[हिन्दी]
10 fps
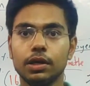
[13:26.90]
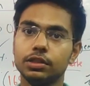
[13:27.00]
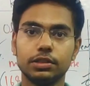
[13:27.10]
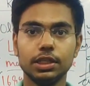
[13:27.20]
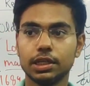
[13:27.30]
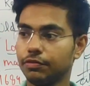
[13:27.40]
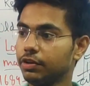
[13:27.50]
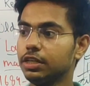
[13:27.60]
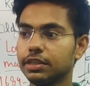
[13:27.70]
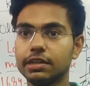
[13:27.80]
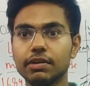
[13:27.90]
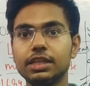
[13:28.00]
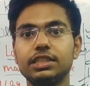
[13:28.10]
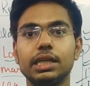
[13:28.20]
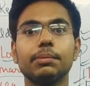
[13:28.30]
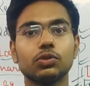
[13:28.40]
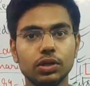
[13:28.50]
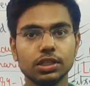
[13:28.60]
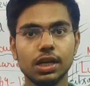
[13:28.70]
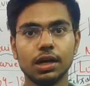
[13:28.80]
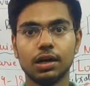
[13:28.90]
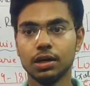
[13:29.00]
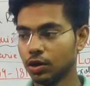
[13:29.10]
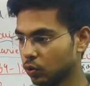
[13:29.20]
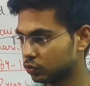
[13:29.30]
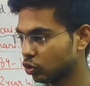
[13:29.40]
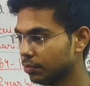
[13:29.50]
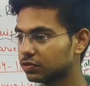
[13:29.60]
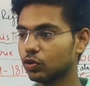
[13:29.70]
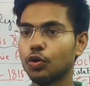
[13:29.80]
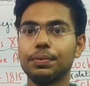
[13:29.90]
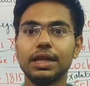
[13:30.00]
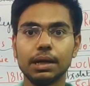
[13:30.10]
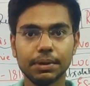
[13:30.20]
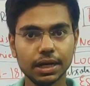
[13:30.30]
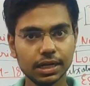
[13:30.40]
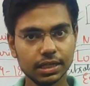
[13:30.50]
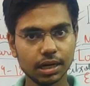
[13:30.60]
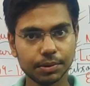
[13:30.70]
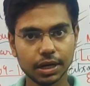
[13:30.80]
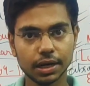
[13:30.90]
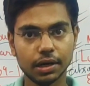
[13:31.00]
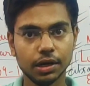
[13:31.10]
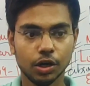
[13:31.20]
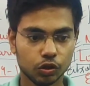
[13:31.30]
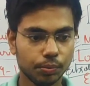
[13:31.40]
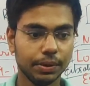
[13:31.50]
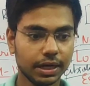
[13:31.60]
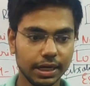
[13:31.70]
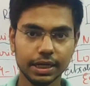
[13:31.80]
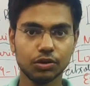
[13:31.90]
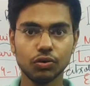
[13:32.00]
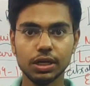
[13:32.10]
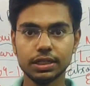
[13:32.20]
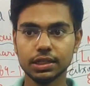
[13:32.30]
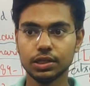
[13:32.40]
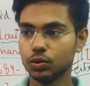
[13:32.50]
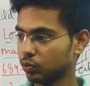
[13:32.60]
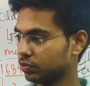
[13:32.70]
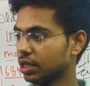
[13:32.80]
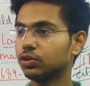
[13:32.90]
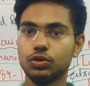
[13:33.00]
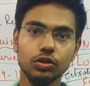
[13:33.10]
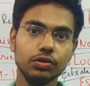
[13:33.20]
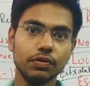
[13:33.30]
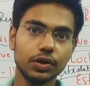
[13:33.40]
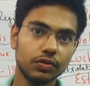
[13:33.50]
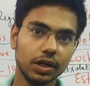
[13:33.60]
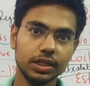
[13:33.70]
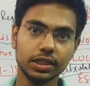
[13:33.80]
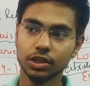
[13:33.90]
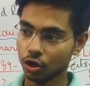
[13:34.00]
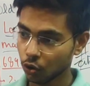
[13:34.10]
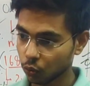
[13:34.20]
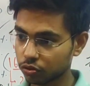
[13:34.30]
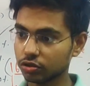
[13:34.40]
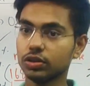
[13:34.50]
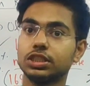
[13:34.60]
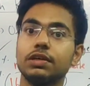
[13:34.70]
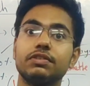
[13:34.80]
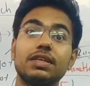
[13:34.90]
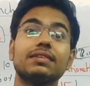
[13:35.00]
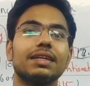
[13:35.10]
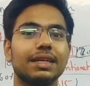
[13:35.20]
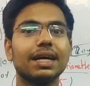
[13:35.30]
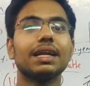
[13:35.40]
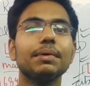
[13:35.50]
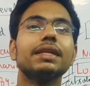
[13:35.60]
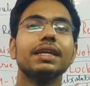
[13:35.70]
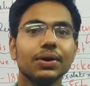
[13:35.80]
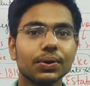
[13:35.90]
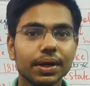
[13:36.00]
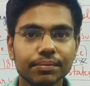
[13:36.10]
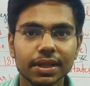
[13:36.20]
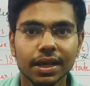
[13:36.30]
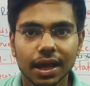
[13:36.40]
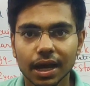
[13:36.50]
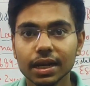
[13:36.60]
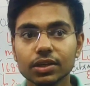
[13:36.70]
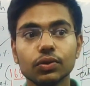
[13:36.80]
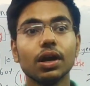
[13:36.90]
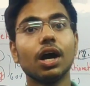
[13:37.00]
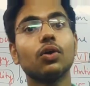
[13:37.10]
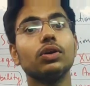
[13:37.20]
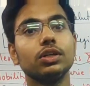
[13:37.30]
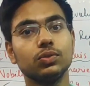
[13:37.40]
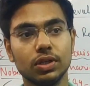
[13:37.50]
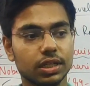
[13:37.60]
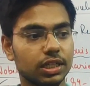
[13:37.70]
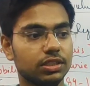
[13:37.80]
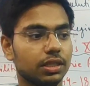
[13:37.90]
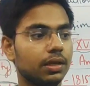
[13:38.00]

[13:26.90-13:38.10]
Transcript: ठीक है व्हील चेयर वन जीने पर थोड़ी चलेगा उसको हमें स्लोप देना पड़ेगा नहीं देना पड़ेगा तो मेरे लिए इक्वालिटी उसके लिए थोड़ी नहीं वो इक्वालिटी उसे तो अच्छा मिसेस अधिकार हमें देना होगा है ना क्योंकि अकॉर्डिंग टू द कंडीशन